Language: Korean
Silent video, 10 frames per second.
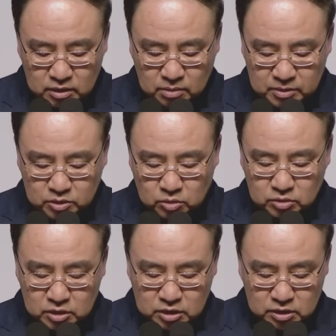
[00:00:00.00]
이
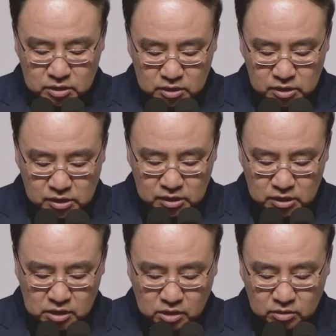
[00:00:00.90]
민족들은 그
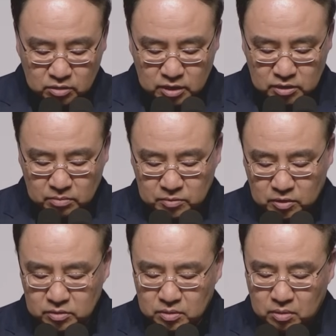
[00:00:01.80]
신들을 어떻게
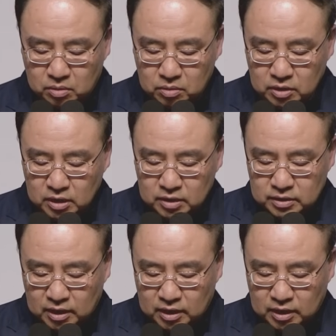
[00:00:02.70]
섬겼는고